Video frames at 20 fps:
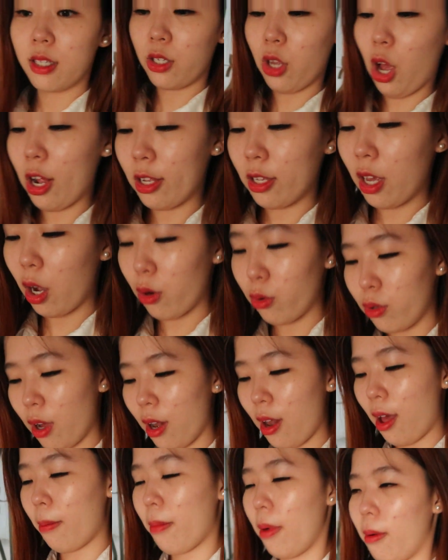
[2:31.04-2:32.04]
soalnya aku
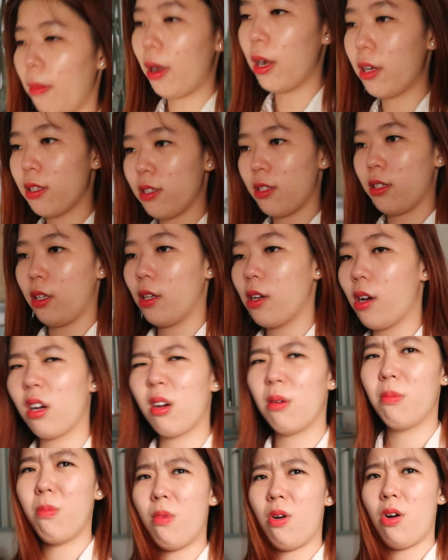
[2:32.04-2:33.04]
udah lama banget sih
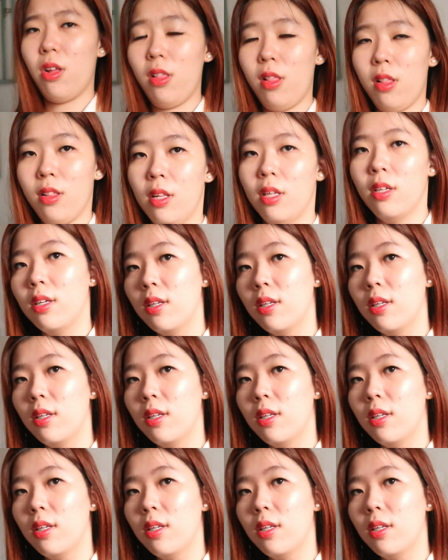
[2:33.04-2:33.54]
nggak ke mall